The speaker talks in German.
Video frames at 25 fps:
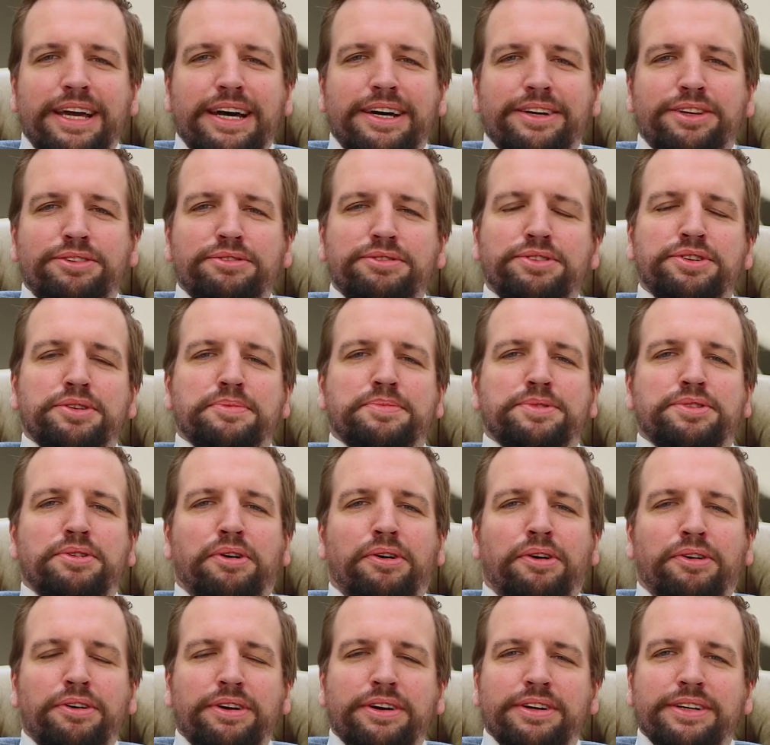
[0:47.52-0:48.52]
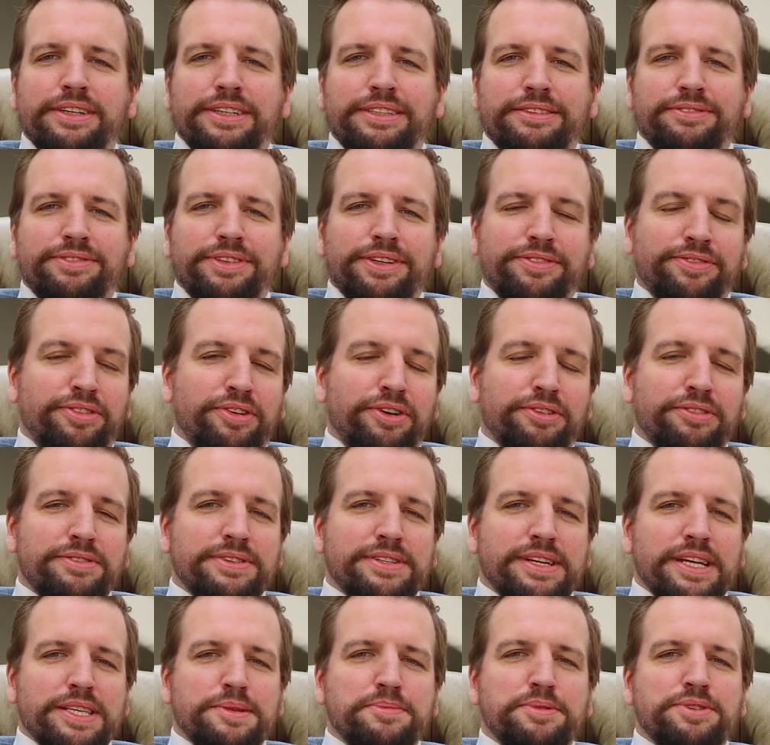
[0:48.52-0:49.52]
ja, YouTube-Talk. Äh, wir freuen
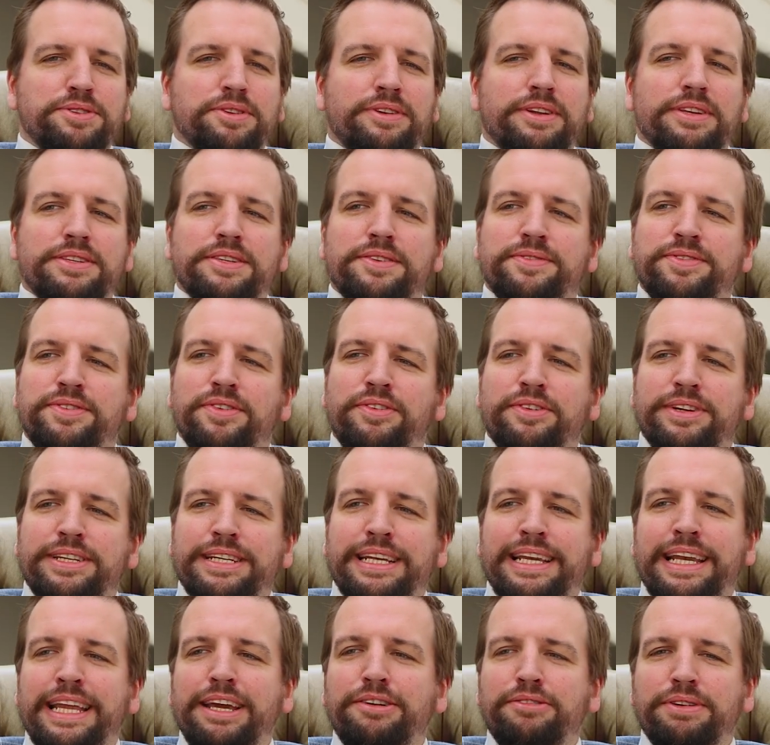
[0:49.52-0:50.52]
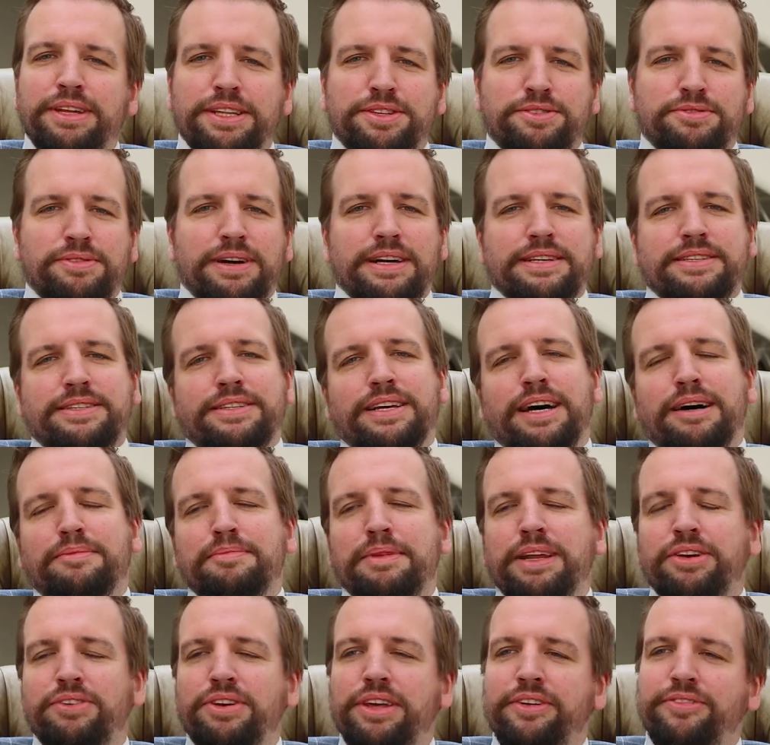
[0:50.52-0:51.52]
uns ganz besonders, dass wir heute Leonie zu Gast
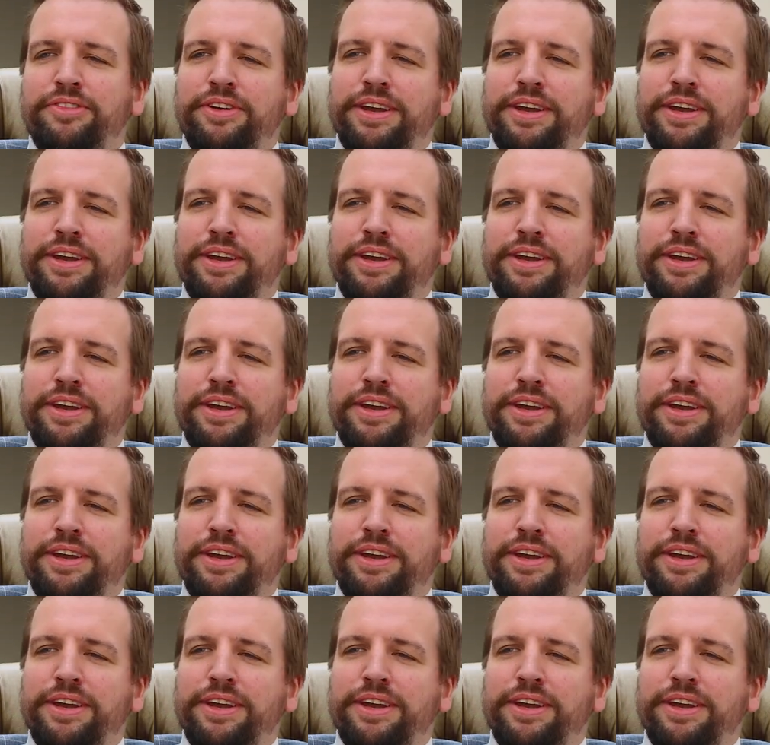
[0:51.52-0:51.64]
haben. Leonie